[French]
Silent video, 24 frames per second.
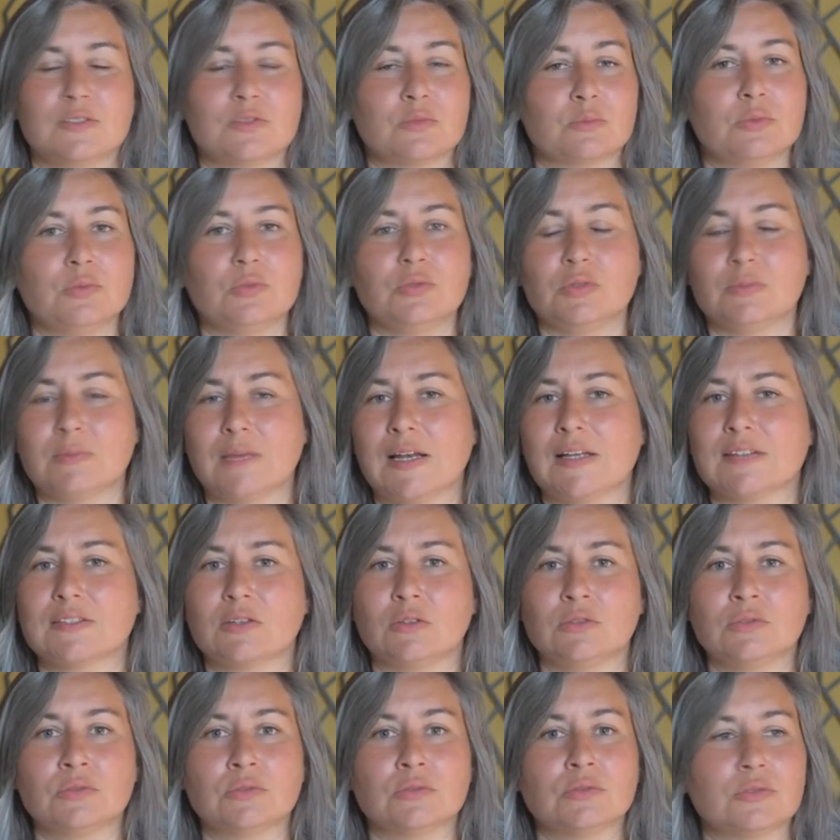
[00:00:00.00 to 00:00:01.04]
ils ont beaucoup de mal à
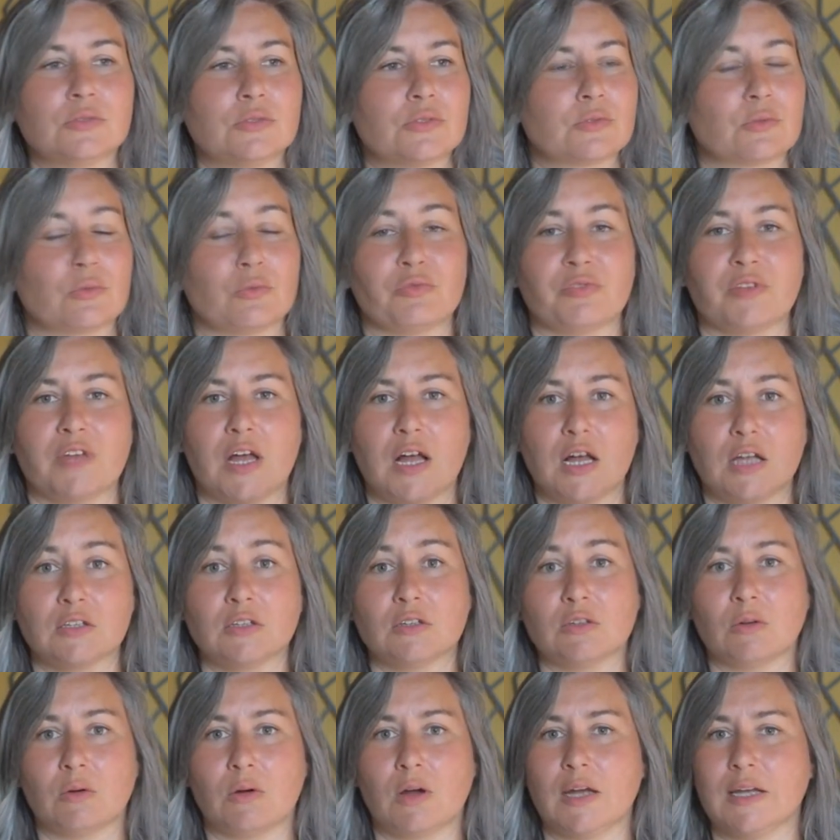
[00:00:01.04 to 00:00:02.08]
se rendre compte que ce qu'on fait à un
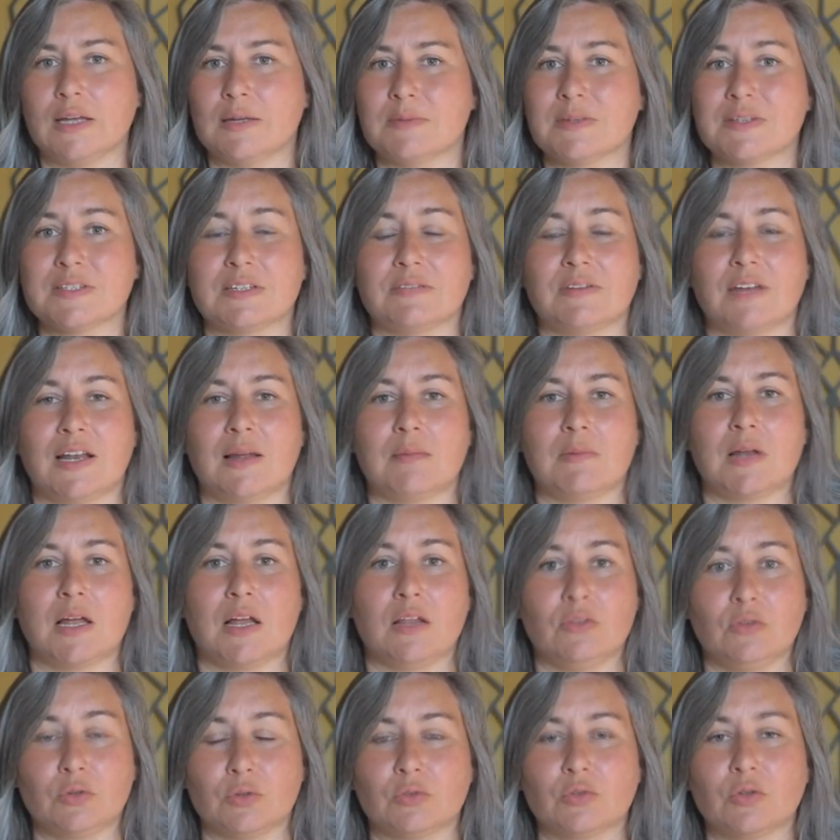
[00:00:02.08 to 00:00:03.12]
endroit, eh bien c'est valable à
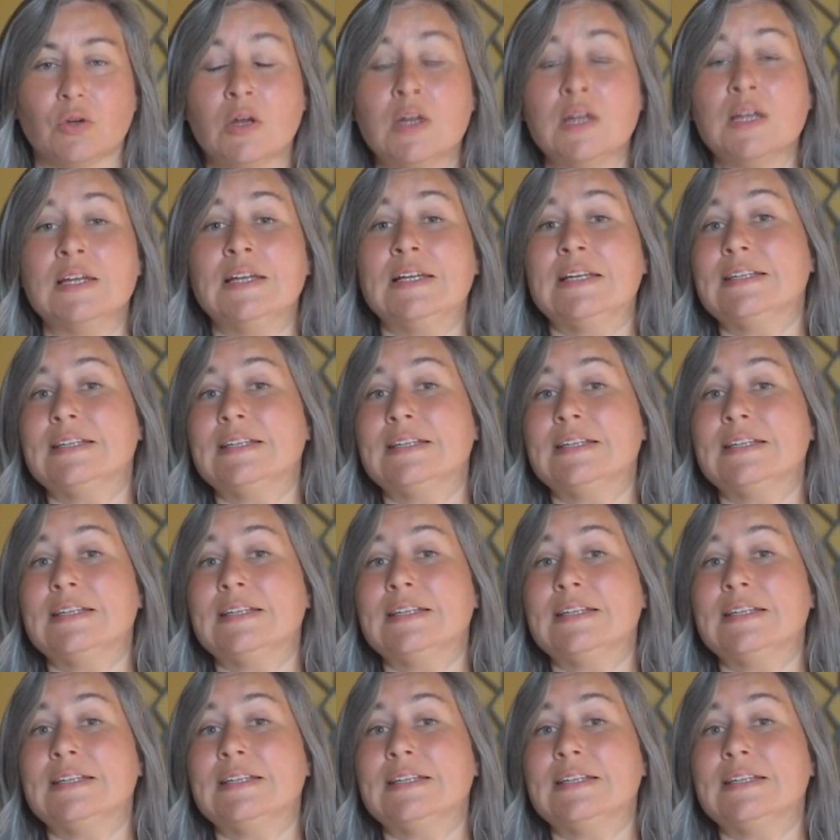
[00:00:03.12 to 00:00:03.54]
un autre.